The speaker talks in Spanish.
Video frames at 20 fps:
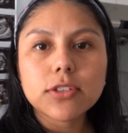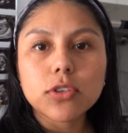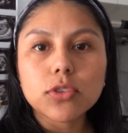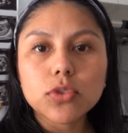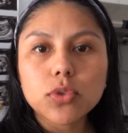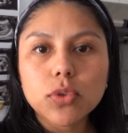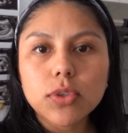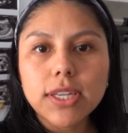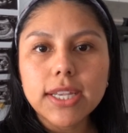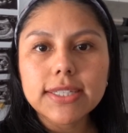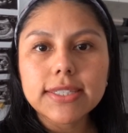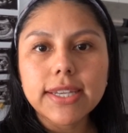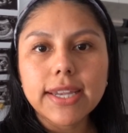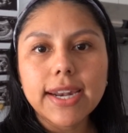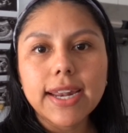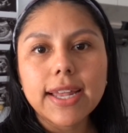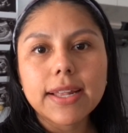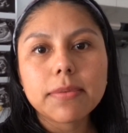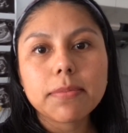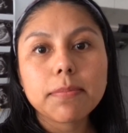consultas
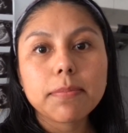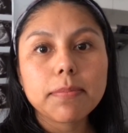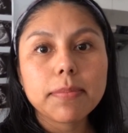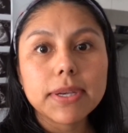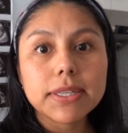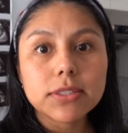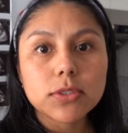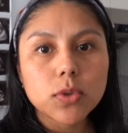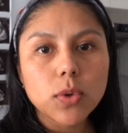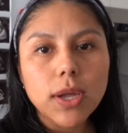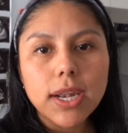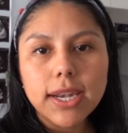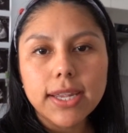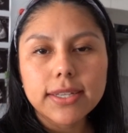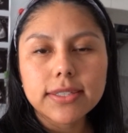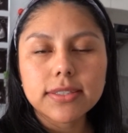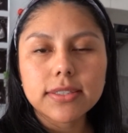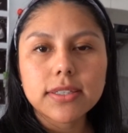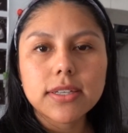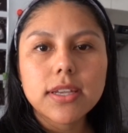eran
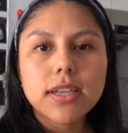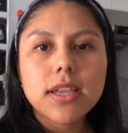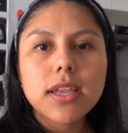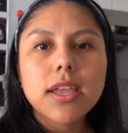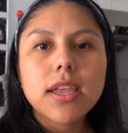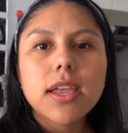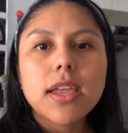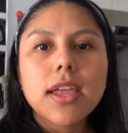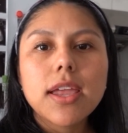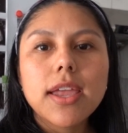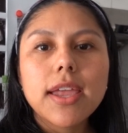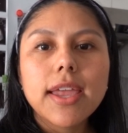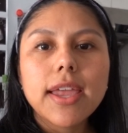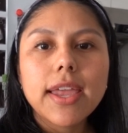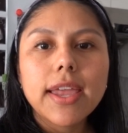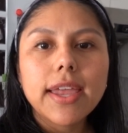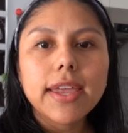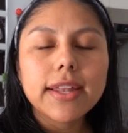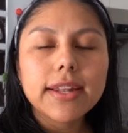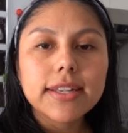mensuales
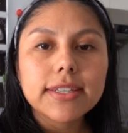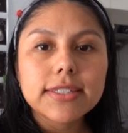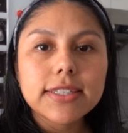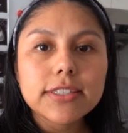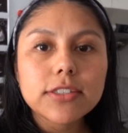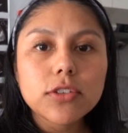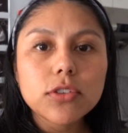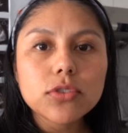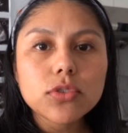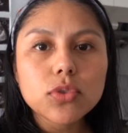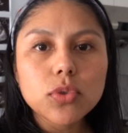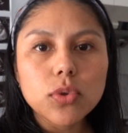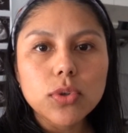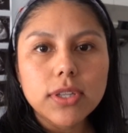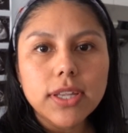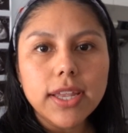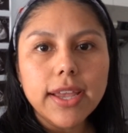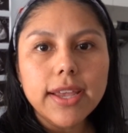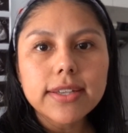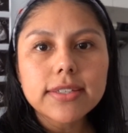en esas
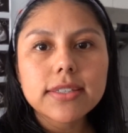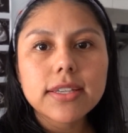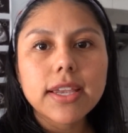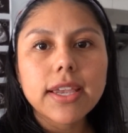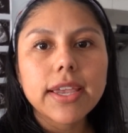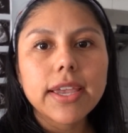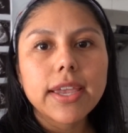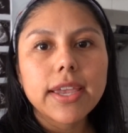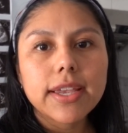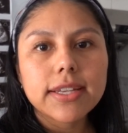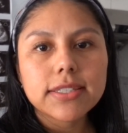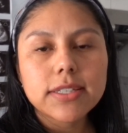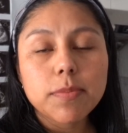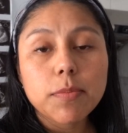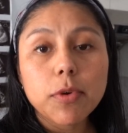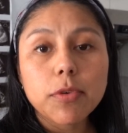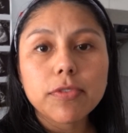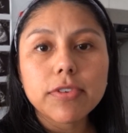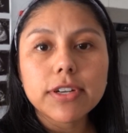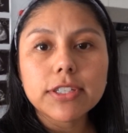consultas eh, se
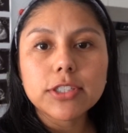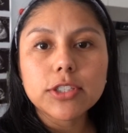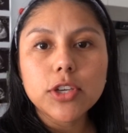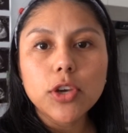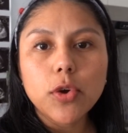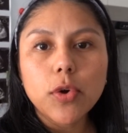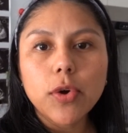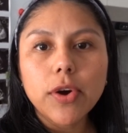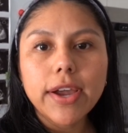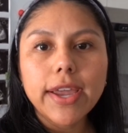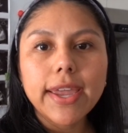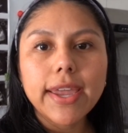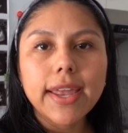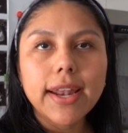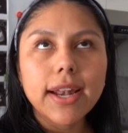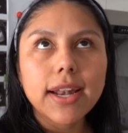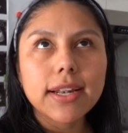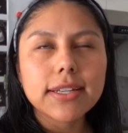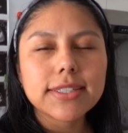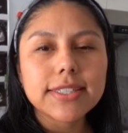me ofreció
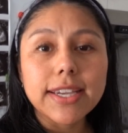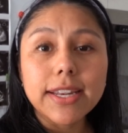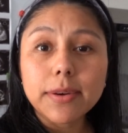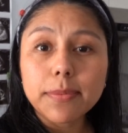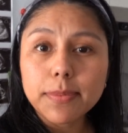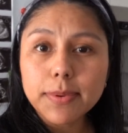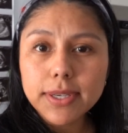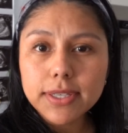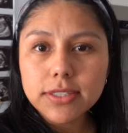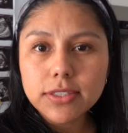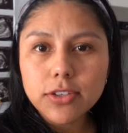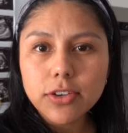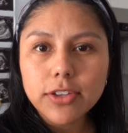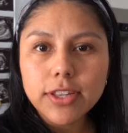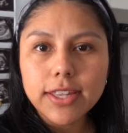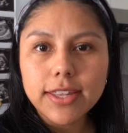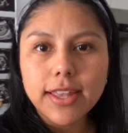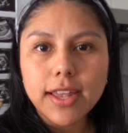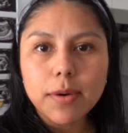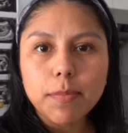el servicio
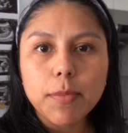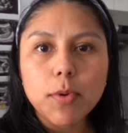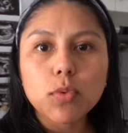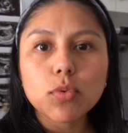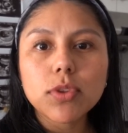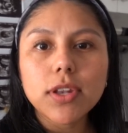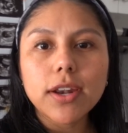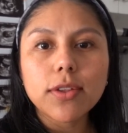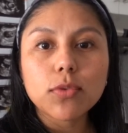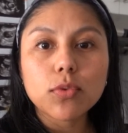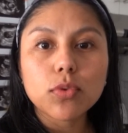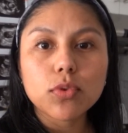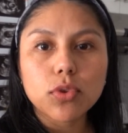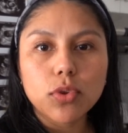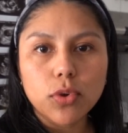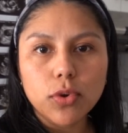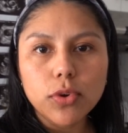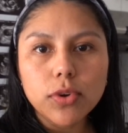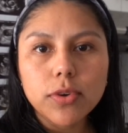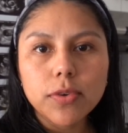de darme un
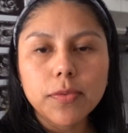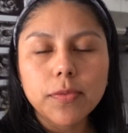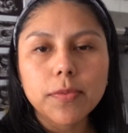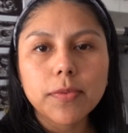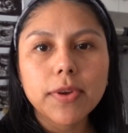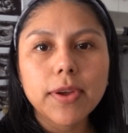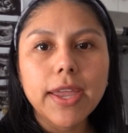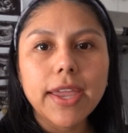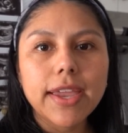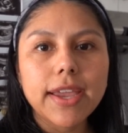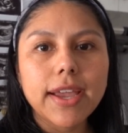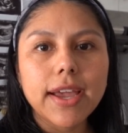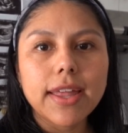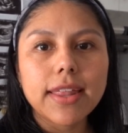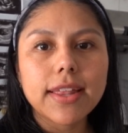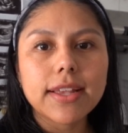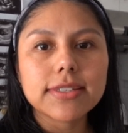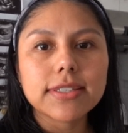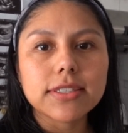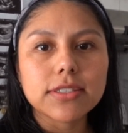traductor en
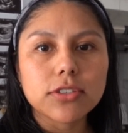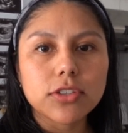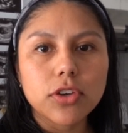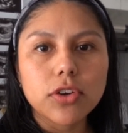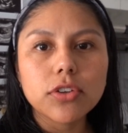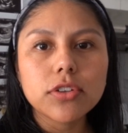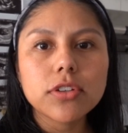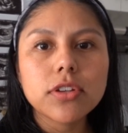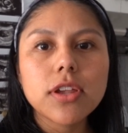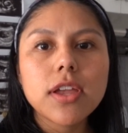cada sesión